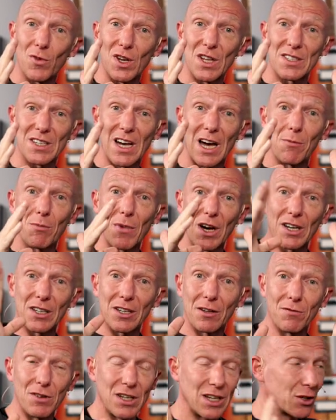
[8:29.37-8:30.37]
wenn ich es anmache,
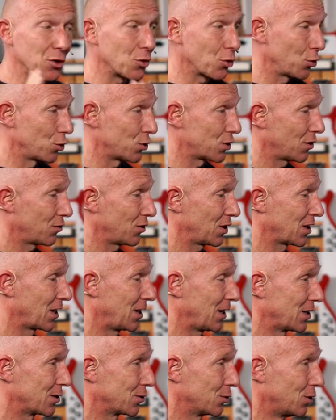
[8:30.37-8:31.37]
dann wieder größer wird.
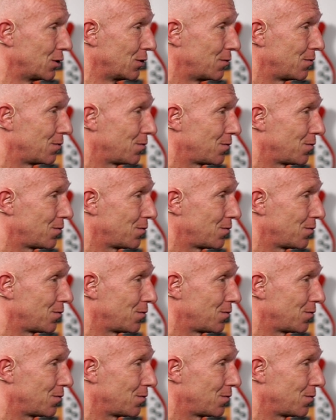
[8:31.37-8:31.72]
Klingt so.